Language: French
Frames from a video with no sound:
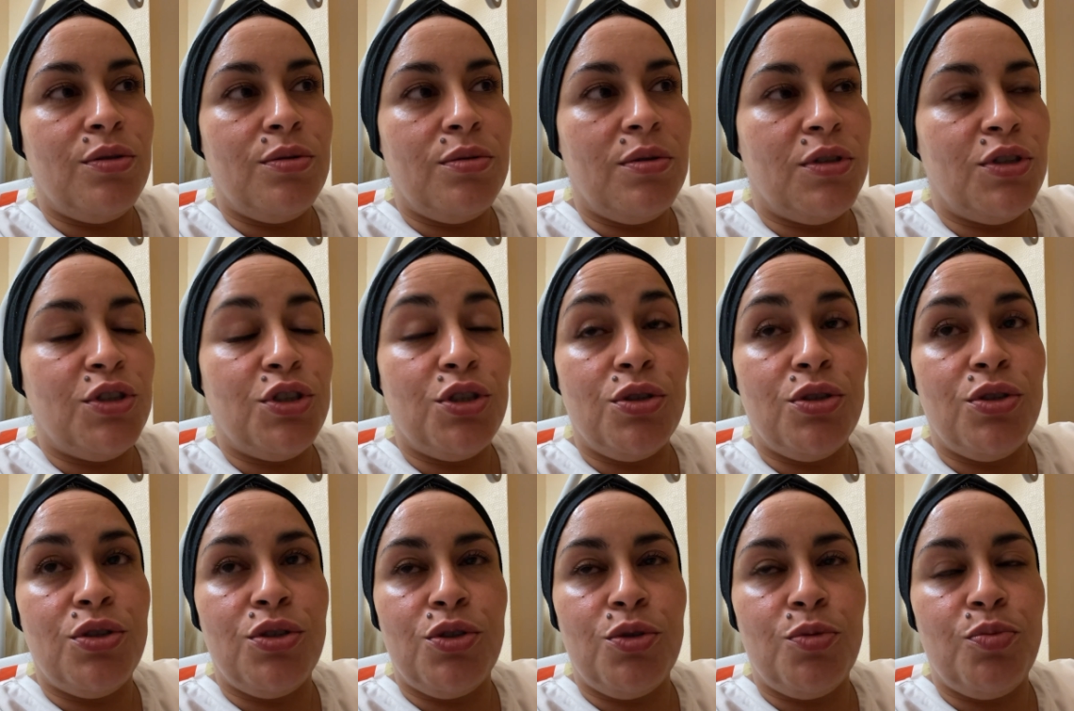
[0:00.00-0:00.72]

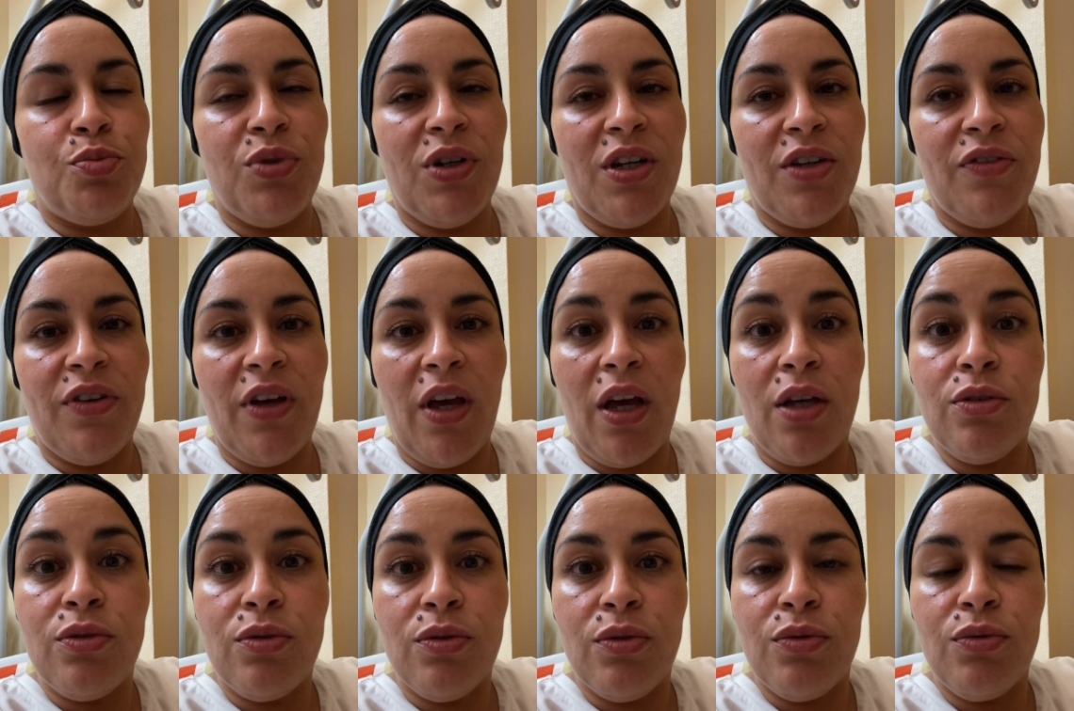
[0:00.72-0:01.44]
je, pourrais faire
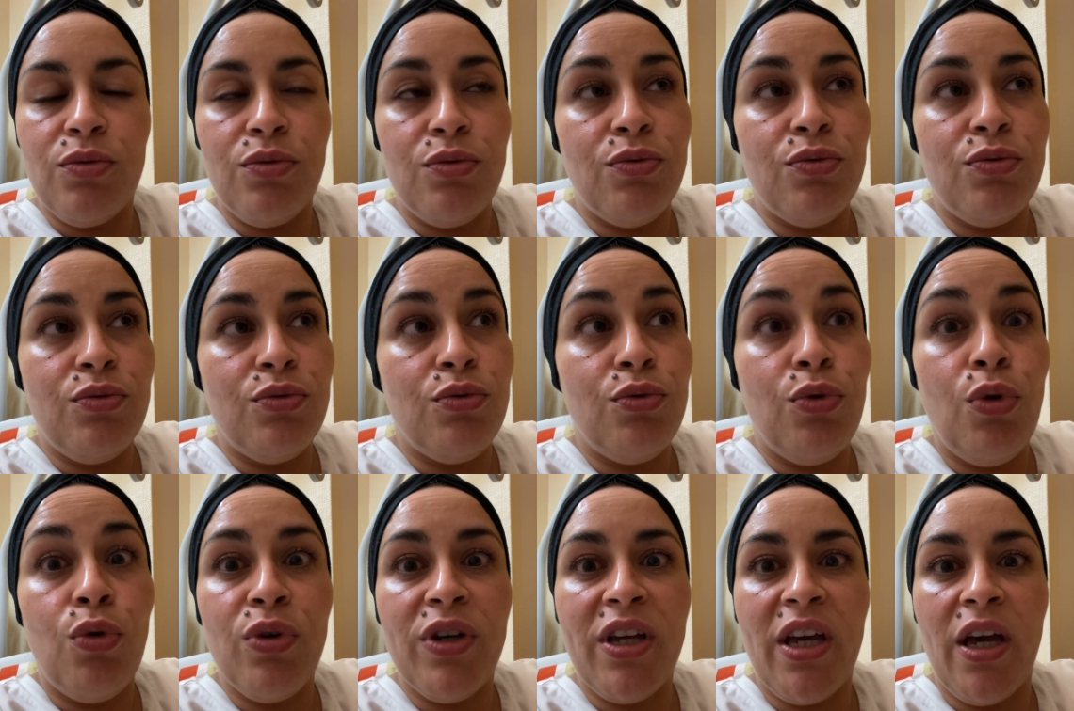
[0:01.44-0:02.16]
une, une
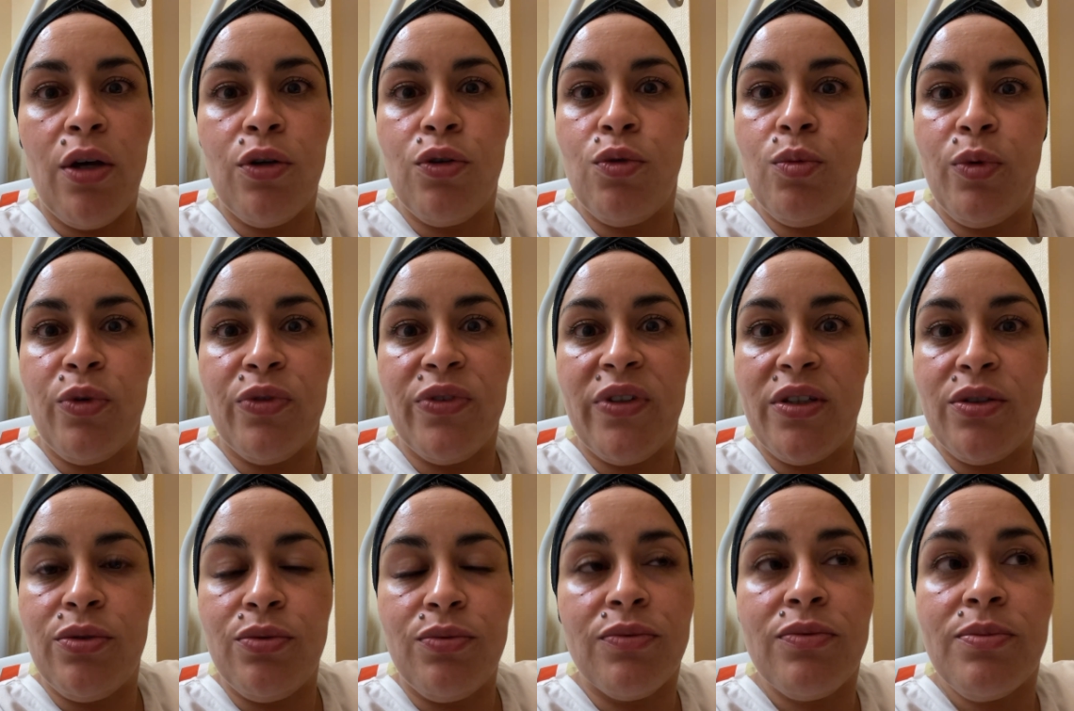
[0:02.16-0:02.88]
longue
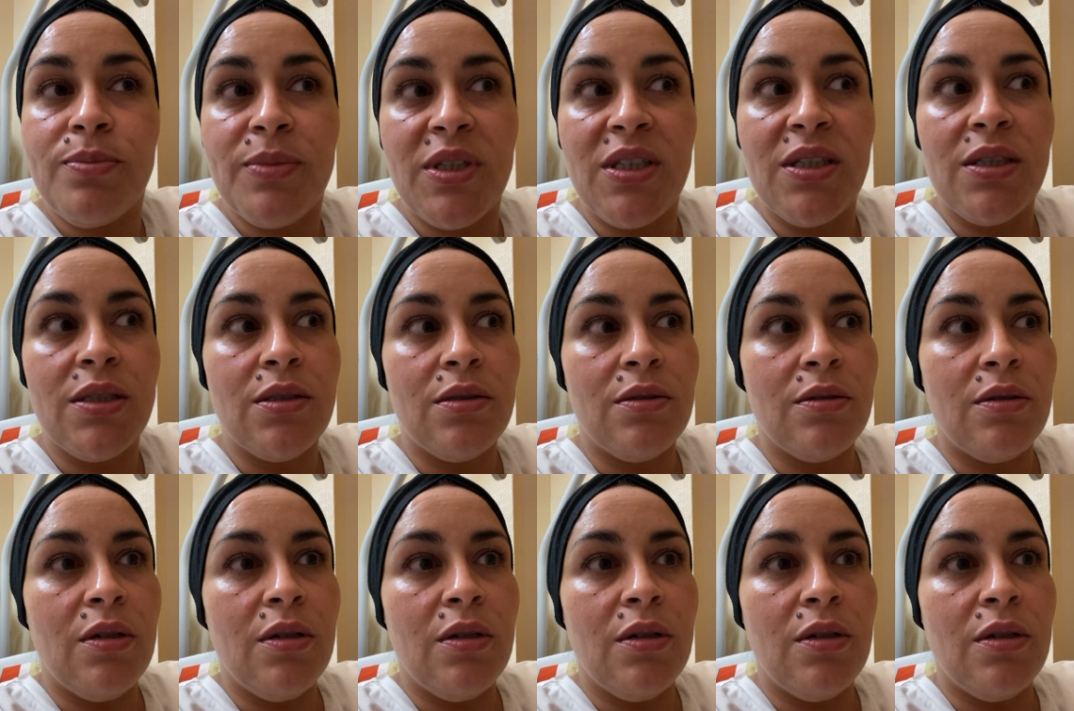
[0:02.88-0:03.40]
argumentation, mais